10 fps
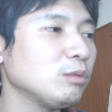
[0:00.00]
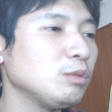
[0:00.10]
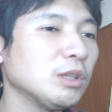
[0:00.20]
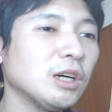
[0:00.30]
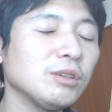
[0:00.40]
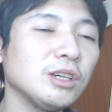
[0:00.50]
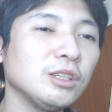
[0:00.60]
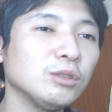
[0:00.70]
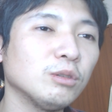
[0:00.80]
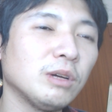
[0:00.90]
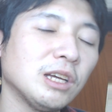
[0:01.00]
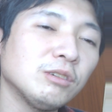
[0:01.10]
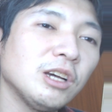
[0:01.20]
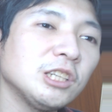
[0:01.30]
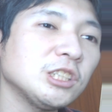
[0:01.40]
多分今名古屋でいうと、まあ、名
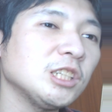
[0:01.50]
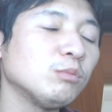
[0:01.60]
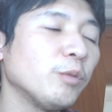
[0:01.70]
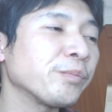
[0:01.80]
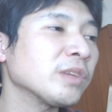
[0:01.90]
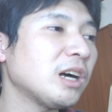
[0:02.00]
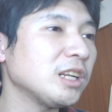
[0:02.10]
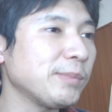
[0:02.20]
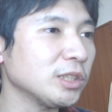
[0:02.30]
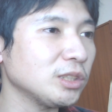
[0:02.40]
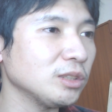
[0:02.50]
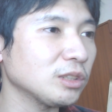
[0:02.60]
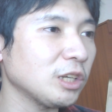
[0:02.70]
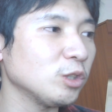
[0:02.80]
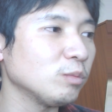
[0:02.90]
古屋 エーシーエル もあります
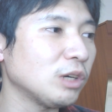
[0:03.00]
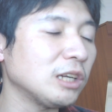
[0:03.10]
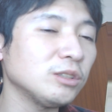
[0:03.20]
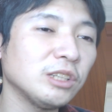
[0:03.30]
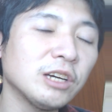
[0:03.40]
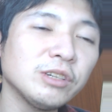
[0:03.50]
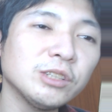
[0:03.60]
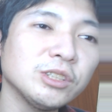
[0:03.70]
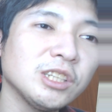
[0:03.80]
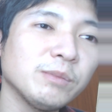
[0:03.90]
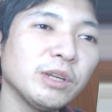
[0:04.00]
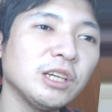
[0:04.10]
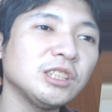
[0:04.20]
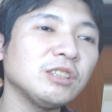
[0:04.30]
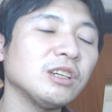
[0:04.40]
けども、あるので名古屋としたらやっぱり
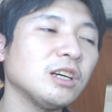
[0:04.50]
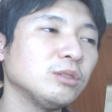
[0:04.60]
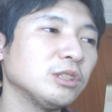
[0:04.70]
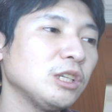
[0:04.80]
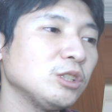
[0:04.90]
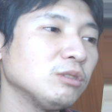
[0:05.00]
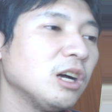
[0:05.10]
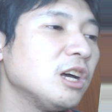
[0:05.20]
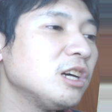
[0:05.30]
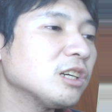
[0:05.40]
エーシーエル があるので選手は